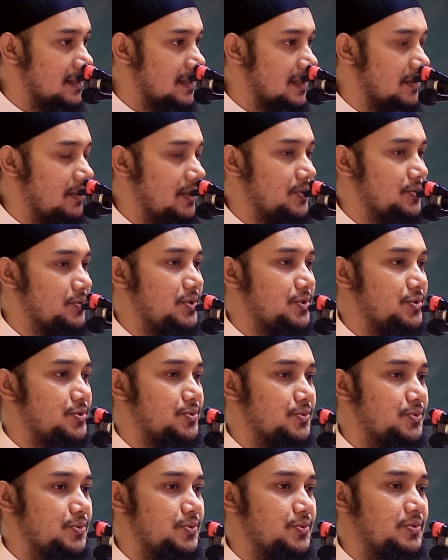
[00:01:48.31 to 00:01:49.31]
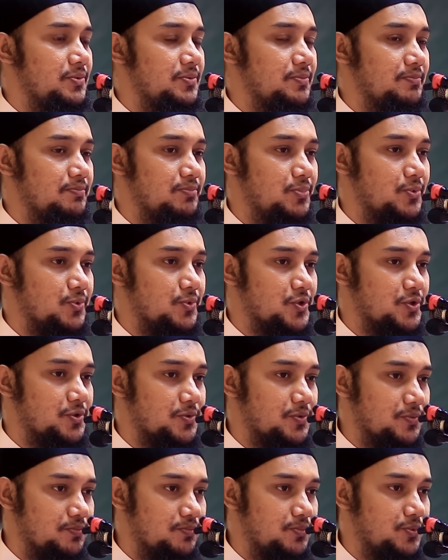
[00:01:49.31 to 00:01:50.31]
তাহলে যদি শুধু পুরুষ
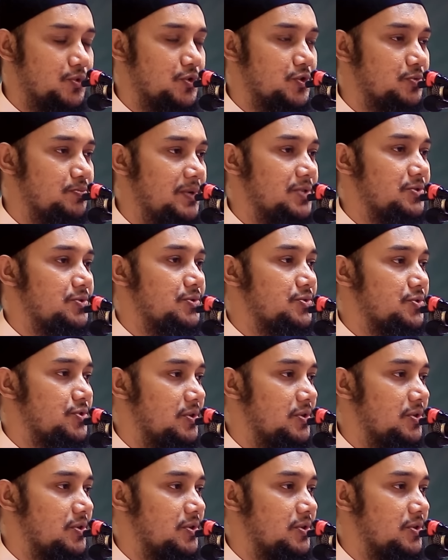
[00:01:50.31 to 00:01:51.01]
পুরুষবাচক